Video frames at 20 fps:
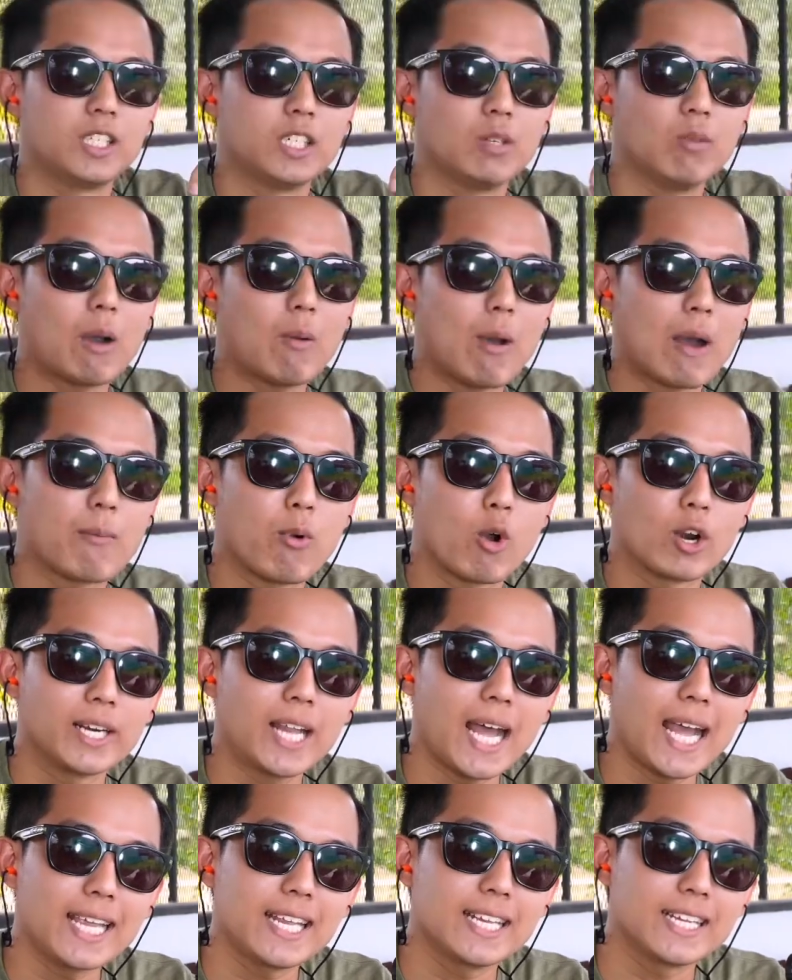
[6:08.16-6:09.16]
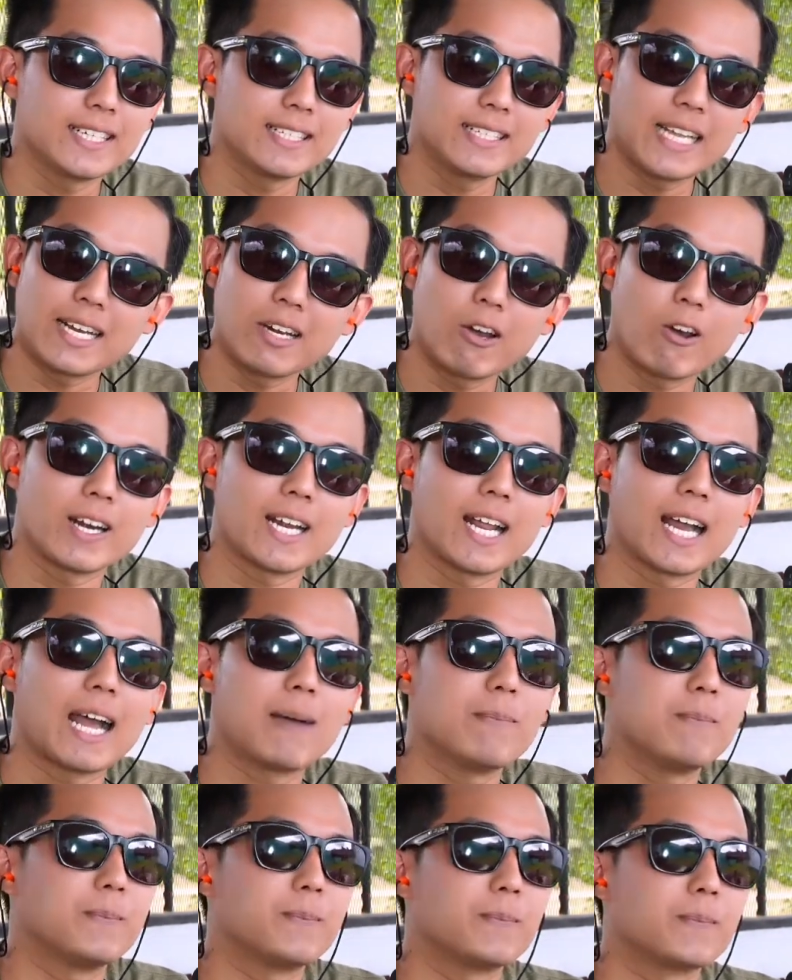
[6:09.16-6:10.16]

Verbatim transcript: ถือว่าหวังผลได้แน่นอนนะครับ